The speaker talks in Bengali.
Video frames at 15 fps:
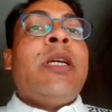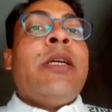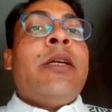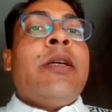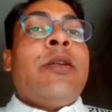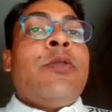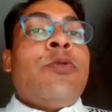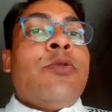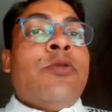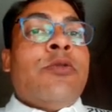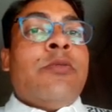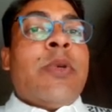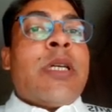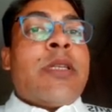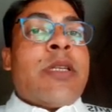টু বা
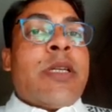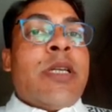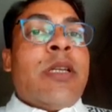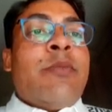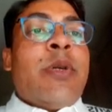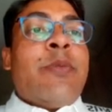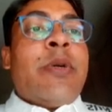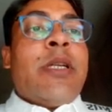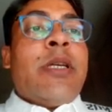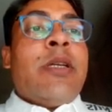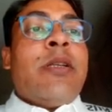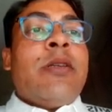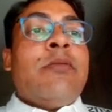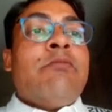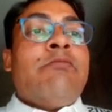সেকেন্ড পেপারের
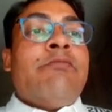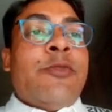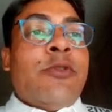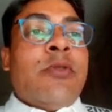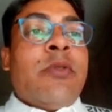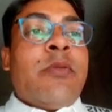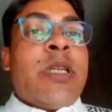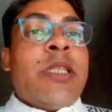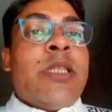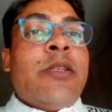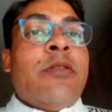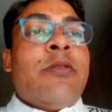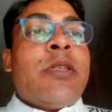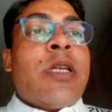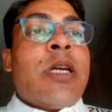পূর্ণমান ছিল
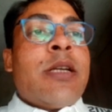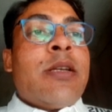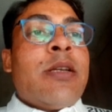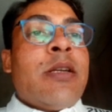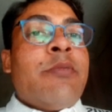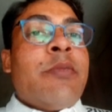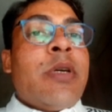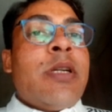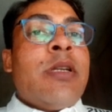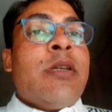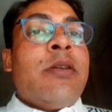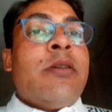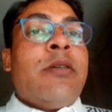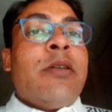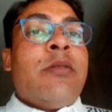ষাট নাম্বার
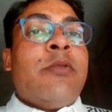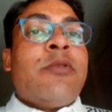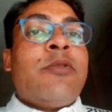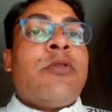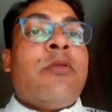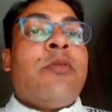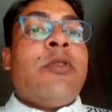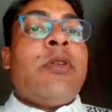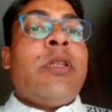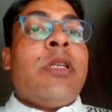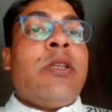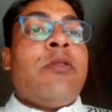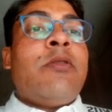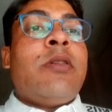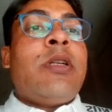এবং সময় তিন
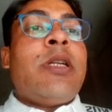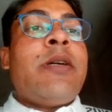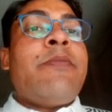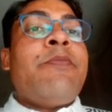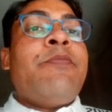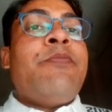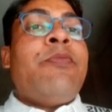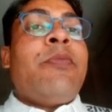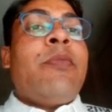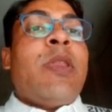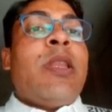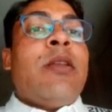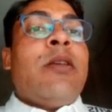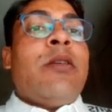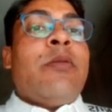ঘন্টা
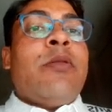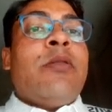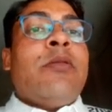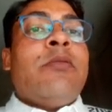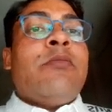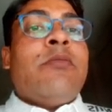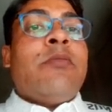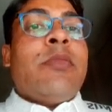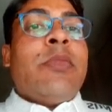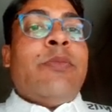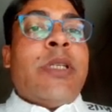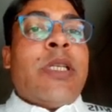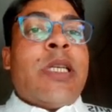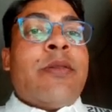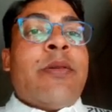এবং
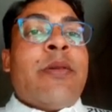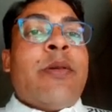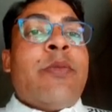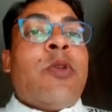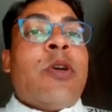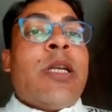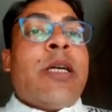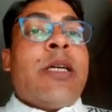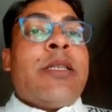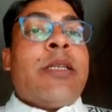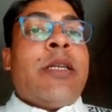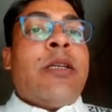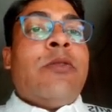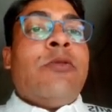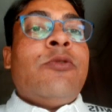বিশেষভাবে বলা আছে
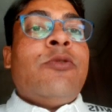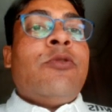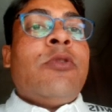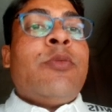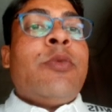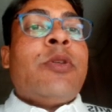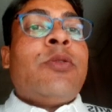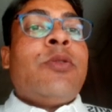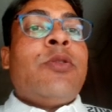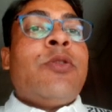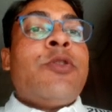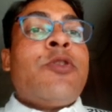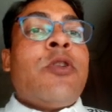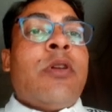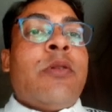উত্তরপত্র
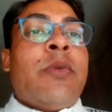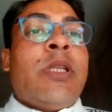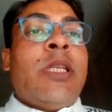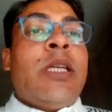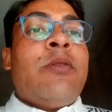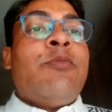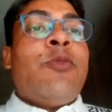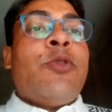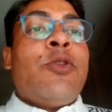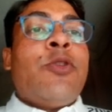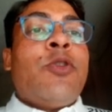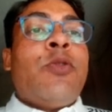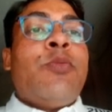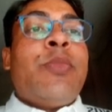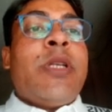সর্বাধিক পনেরো
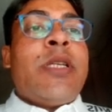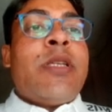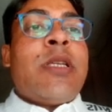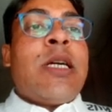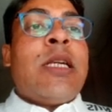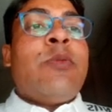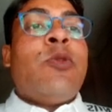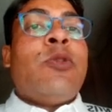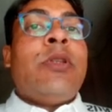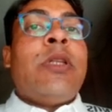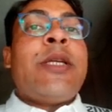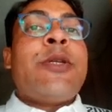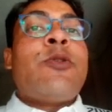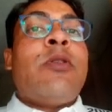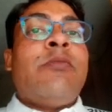পৃষ্ঠার মধ্যে
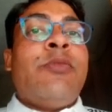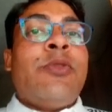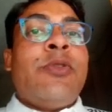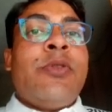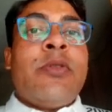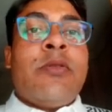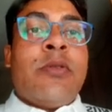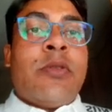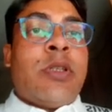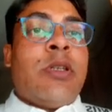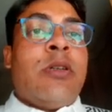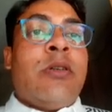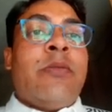সম্পূর্ণ করতে হবে